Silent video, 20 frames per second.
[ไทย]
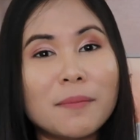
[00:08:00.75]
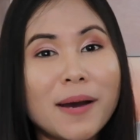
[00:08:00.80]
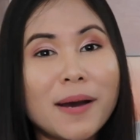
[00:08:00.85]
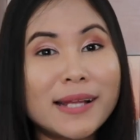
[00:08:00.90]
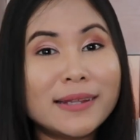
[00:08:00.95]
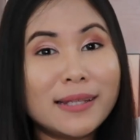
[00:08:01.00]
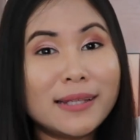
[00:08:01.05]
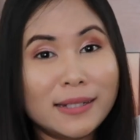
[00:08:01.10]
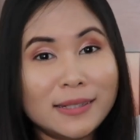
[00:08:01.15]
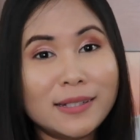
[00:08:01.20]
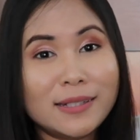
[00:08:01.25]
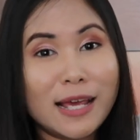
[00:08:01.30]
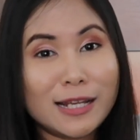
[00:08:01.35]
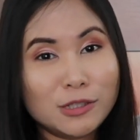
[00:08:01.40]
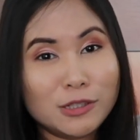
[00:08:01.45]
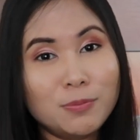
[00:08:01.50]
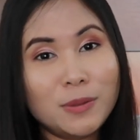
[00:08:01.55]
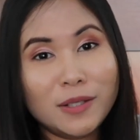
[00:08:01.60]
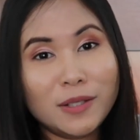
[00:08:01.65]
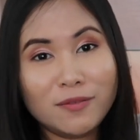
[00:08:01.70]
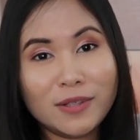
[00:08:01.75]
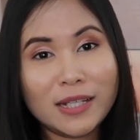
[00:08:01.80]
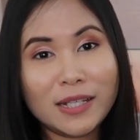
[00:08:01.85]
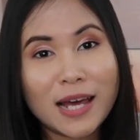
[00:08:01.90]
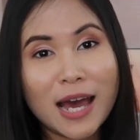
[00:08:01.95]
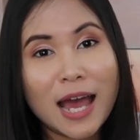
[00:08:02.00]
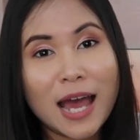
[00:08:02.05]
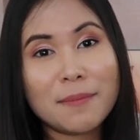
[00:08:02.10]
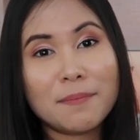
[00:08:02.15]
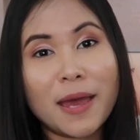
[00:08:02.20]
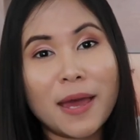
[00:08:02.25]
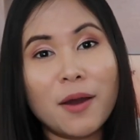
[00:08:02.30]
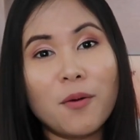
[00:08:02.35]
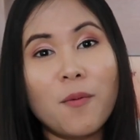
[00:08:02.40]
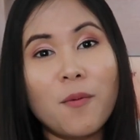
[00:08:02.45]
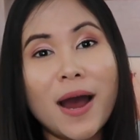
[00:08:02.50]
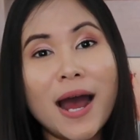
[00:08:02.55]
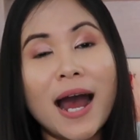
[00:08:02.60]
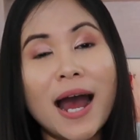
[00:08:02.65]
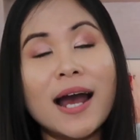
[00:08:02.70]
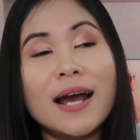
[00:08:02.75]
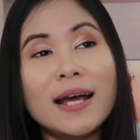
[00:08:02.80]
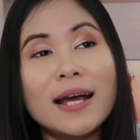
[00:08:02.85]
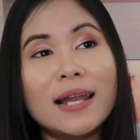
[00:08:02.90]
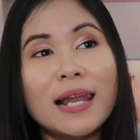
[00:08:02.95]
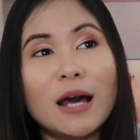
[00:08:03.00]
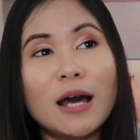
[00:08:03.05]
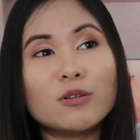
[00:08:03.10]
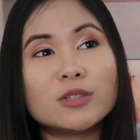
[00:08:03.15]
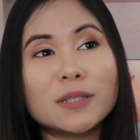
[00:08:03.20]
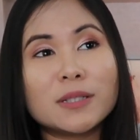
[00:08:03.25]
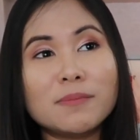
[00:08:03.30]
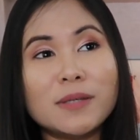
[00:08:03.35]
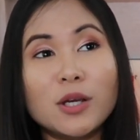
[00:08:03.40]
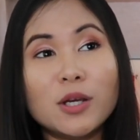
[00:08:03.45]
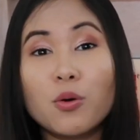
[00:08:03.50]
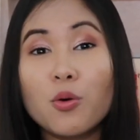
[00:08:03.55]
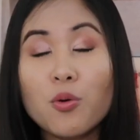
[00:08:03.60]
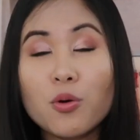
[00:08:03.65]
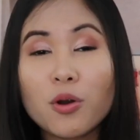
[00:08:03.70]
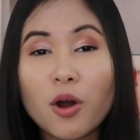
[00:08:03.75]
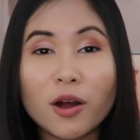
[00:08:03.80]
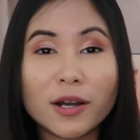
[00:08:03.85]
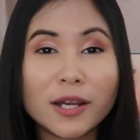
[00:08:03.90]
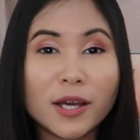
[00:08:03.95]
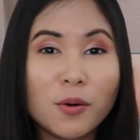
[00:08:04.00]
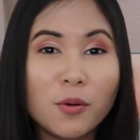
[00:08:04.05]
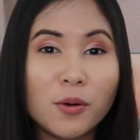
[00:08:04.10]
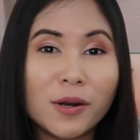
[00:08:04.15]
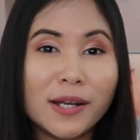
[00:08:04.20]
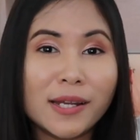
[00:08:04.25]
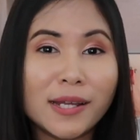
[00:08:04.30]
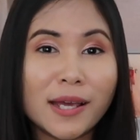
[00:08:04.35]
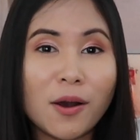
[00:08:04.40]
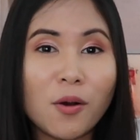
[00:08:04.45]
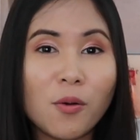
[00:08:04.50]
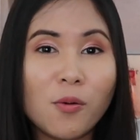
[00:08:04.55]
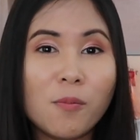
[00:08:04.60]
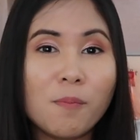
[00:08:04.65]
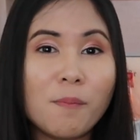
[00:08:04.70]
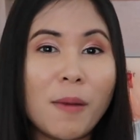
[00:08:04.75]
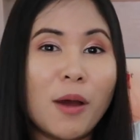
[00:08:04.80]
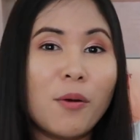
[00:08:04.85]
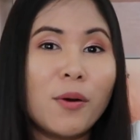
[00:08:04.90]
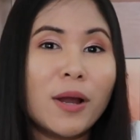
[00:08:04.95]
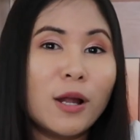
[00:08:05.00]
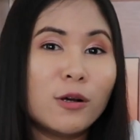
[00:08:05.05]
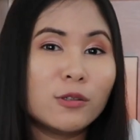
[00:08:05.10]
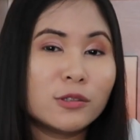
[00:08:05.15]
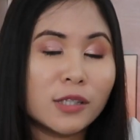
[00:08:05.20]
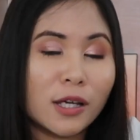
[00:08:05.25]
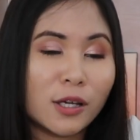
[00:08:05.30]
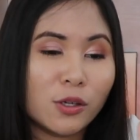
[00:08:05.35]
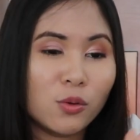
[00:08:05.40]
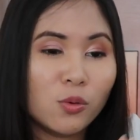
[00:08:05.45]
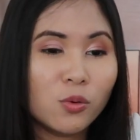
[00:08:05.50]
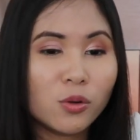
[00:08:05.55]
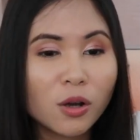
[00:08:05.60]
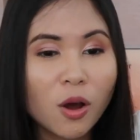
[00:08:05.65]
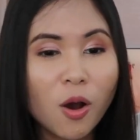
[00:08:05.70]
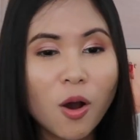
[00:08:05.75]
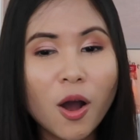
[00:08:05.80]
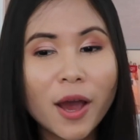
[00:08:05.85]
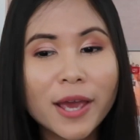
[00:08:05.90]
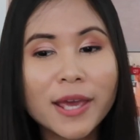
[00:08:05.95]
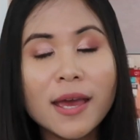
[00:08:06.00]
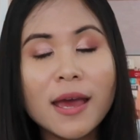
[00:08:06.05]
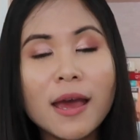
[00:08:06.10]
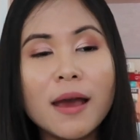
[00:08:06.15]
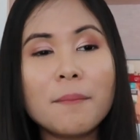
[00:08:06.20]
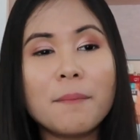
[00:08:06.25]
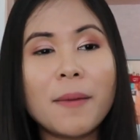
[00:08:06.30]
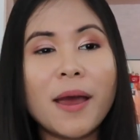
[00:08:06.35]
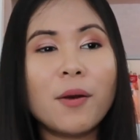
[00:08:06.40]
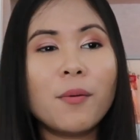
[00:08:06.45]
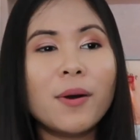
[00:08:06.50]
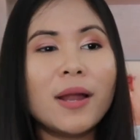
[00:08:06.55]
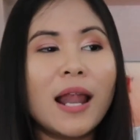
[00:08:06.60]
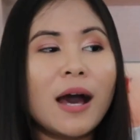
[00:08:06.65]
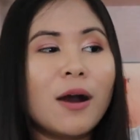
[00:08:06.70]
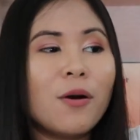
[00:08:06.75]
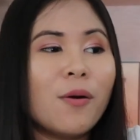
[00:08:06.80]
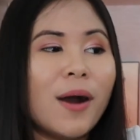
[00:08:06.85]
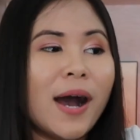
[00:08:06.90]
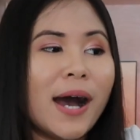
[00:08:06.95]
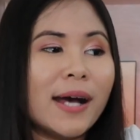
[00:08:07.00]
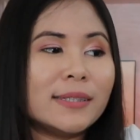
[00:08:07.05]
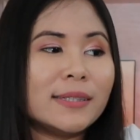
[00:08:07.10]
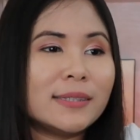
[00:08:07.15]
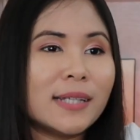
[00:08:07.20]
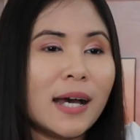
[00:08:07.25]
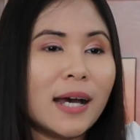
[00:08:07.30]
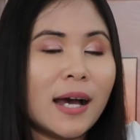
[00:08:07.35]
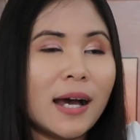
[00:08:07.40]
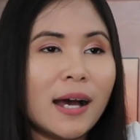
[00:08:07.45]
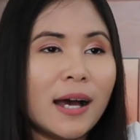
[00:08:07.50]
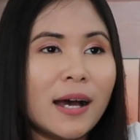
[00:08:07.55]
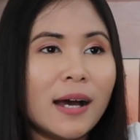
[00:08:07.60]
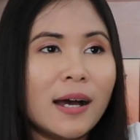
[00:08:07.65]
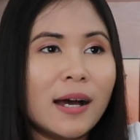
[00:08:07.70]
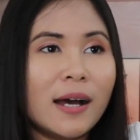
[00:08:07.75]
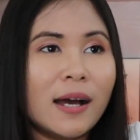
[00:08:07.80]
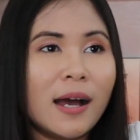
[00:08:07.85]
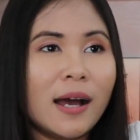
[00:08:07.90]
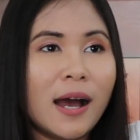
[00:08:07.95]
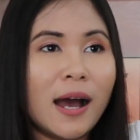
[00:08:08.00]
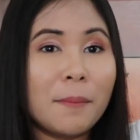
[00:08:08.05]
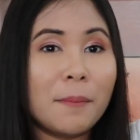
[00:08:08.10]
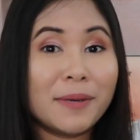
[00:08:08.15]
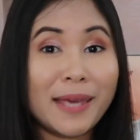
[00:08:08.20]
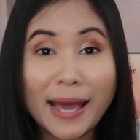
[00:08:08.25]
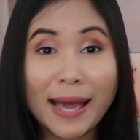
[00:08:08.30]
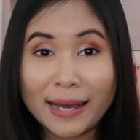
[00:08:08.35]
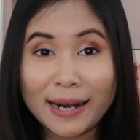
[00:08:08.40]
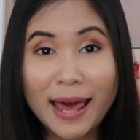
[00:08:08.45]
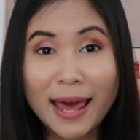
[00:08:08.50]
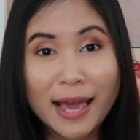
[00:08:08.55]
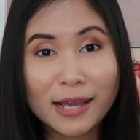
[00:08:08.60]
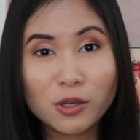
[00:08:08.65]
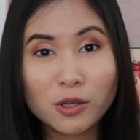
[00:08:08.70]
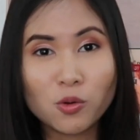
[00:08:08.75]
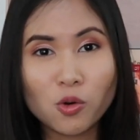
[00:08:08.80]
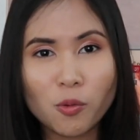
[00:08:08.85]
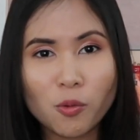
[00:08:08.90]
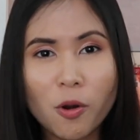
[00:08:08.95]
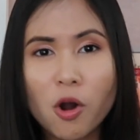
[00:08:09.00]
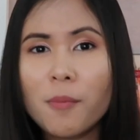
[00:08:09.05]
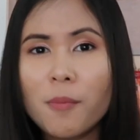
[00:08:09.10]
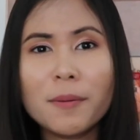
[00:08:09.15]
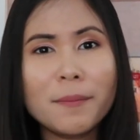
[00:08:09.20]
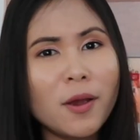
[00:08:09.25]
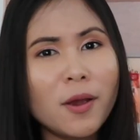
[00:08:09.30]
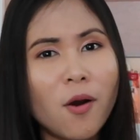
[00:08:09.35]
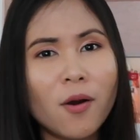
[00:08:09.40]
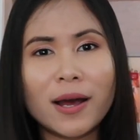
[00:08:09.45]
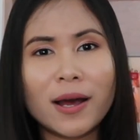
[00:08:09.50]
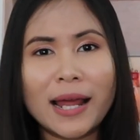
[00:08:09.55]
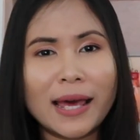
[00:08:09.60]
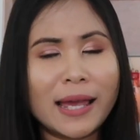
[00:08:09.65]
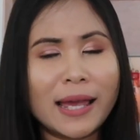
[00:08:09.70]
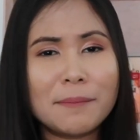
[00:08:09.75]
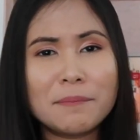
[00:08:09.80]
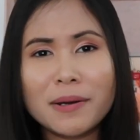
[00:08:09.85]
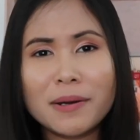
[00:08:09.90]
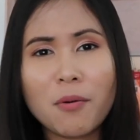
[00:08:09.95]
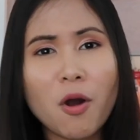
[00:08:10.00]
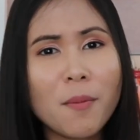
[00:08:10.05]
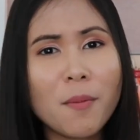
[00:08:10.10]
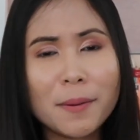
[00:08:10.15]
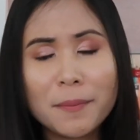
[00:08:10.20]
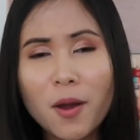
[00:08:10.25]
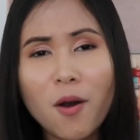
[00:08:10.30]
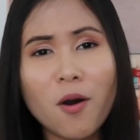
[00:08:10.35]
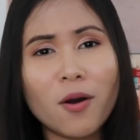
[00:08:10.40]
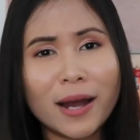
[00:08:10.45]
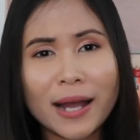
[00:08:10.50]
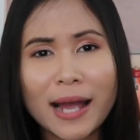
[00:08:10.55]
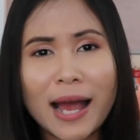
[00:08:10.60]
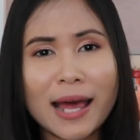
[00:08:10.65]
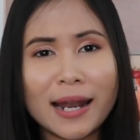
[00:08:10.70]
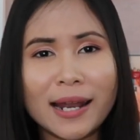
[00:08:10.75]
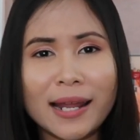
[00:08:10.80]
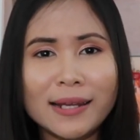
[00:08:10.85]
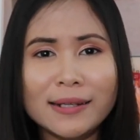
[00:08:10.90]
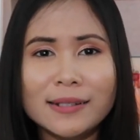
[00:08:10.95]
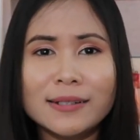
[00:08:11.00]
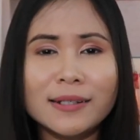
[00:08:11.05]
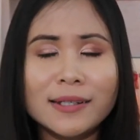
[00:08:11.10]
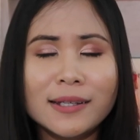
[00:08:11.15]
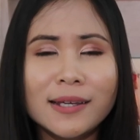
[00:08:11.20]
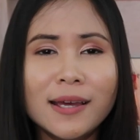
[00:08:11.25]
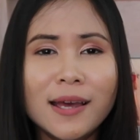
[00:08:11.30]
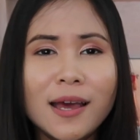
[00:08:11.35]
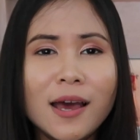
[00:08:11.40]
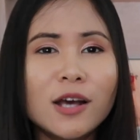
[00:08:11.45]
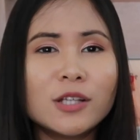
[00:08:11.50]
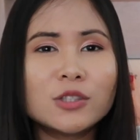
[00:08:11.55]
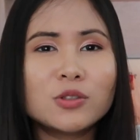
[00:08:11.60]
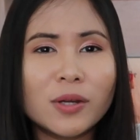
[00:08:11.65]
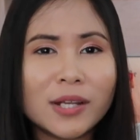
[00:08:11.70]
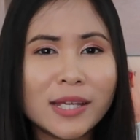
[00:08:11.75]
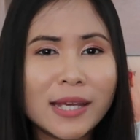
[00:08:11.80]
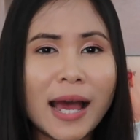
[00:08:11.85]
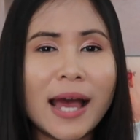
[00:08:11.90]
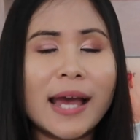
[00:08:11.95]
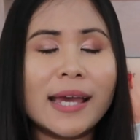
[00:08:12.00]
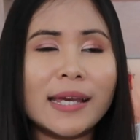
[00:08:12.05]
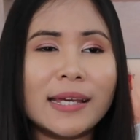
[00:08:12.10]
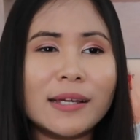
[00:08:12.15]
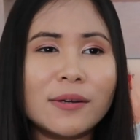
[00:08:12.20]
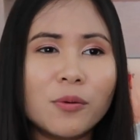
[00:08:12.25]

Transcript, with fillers: สามารถติด HPV ได้แม้ว่า เราจะมีคู่นอนแค่คนเดียว แม้ว่าเราจะอายุน้อย แม้ว่าเราอาจจะแข็งแรงอยู่ เพราะมันไม่ออกอะไรเพราะมันไม่ออกอาการอะไรเลย ส่วนใหญ่